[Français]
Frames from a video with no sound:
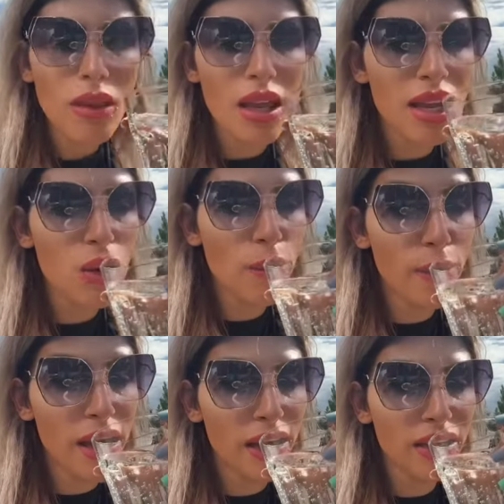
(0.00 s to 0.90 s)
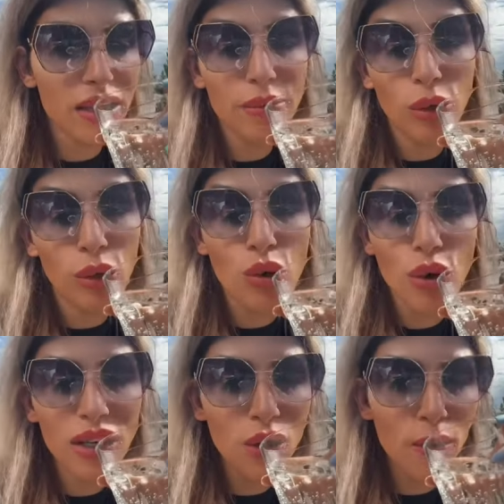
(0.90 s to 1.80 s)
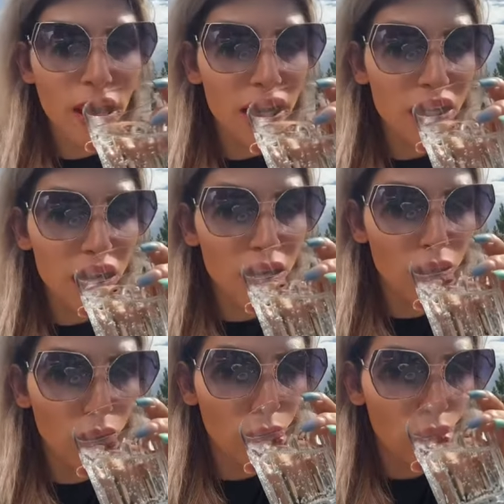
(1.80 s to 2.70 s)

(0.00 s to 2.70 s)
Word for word: Et le Perrier, bon, on connaît le Perrier. Hein.